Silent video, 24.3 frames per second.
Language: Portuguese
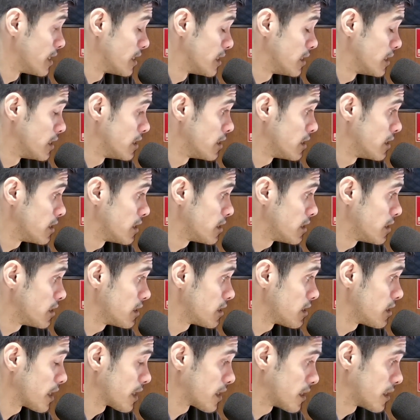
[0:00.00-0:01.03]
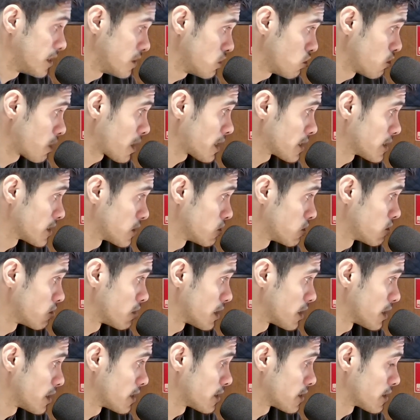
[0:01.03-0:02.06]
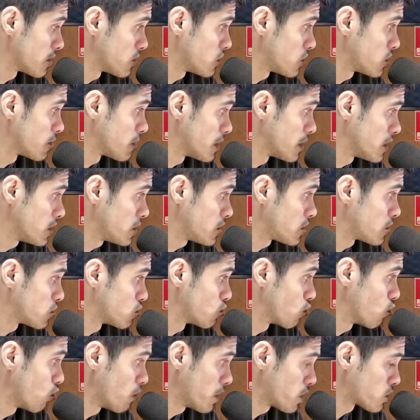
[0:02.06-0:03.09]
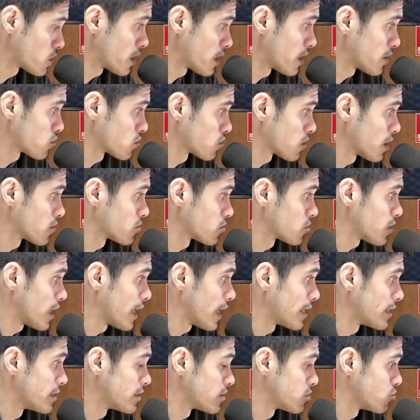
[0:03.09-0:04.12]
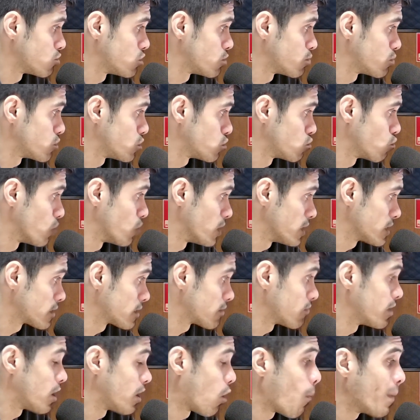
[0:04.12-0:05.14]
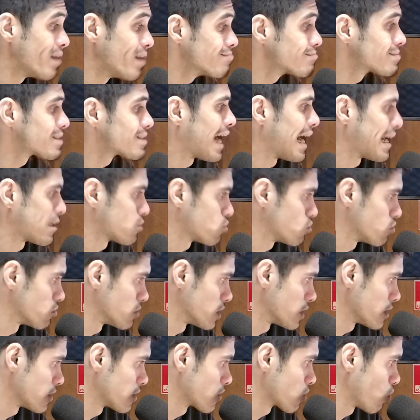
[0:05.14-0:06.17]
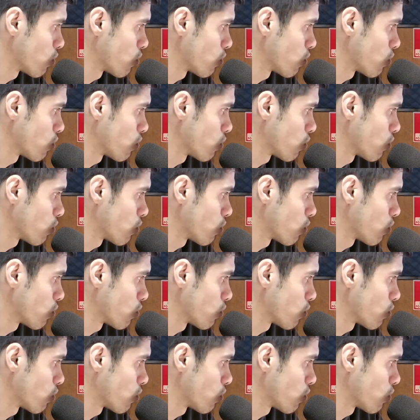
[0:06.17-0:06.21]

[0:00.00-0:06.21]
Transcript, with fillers: E aqui no Brasil, é, recentemente, números relacionados a esse tipo de doença vem aumentado né,